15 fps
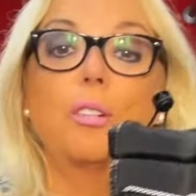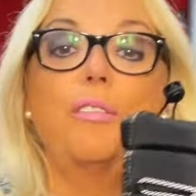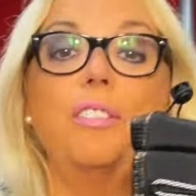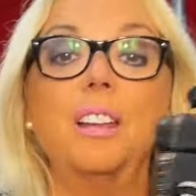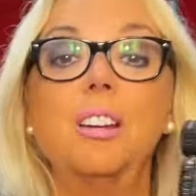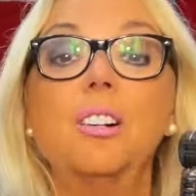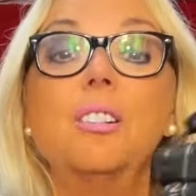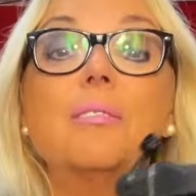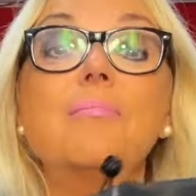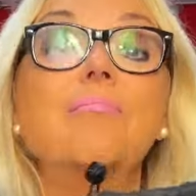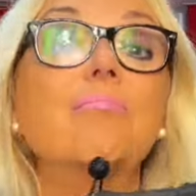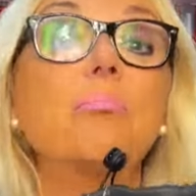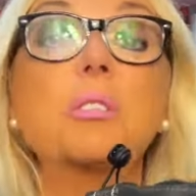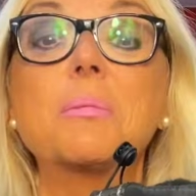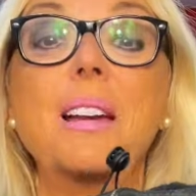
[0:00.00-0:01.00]
frío,
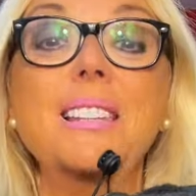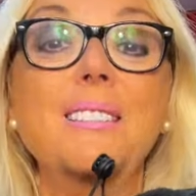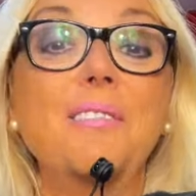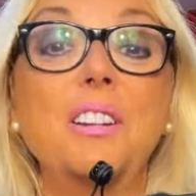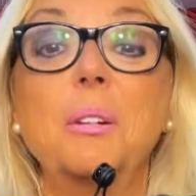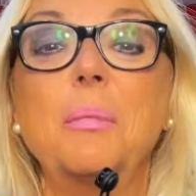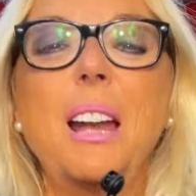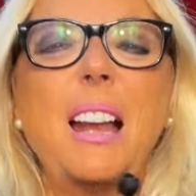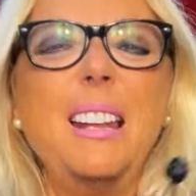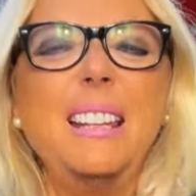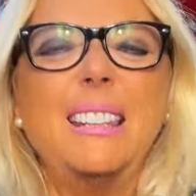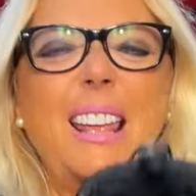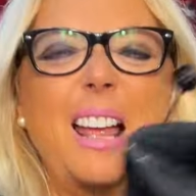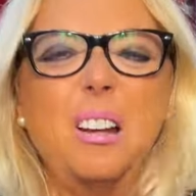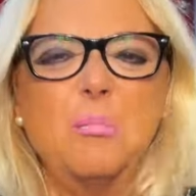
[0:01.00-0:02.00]
pues vas fenomenal y
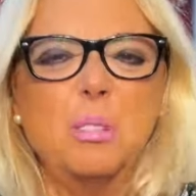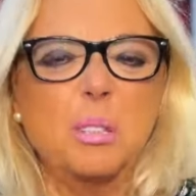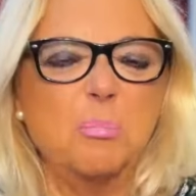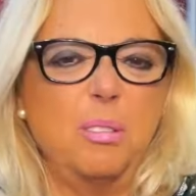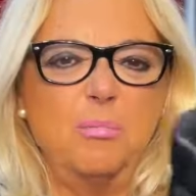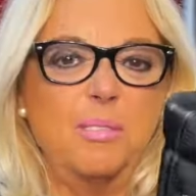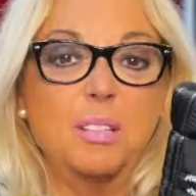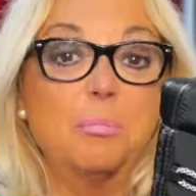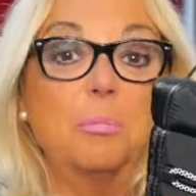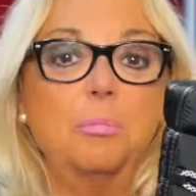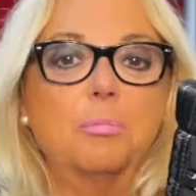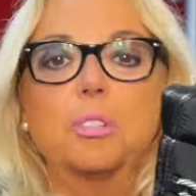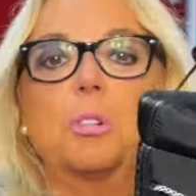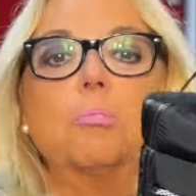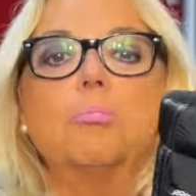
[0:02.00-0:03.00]
te da lo mismo.
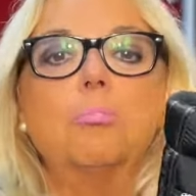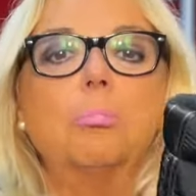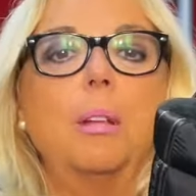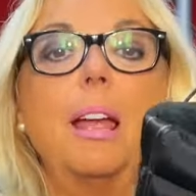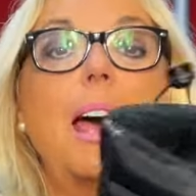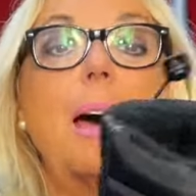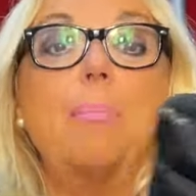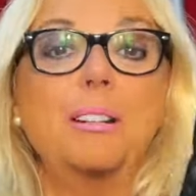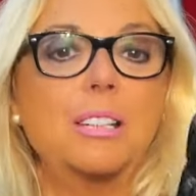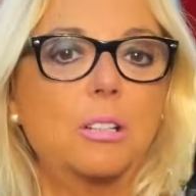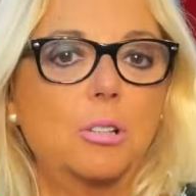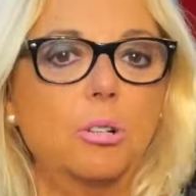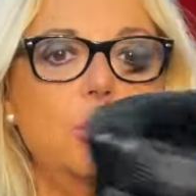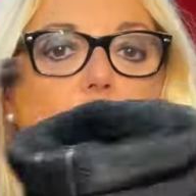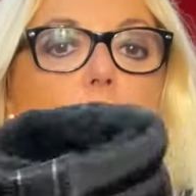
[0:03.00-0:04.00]
Son, aparte
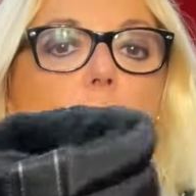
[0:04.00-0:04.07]
son